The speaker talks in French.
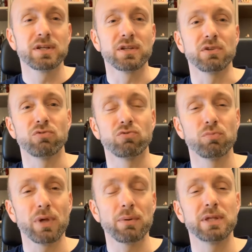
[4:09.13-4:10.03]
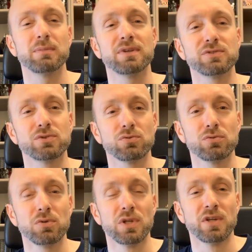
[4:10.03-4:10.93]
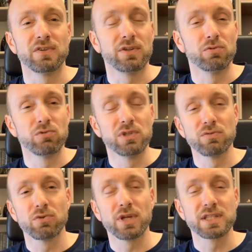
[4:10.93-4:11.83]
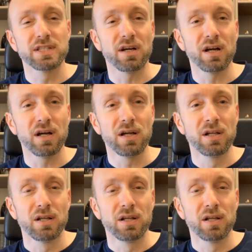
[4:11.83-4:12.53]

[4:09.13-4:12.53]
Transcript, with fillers: il y a une superbe animation, c'est du niveau d'Akira,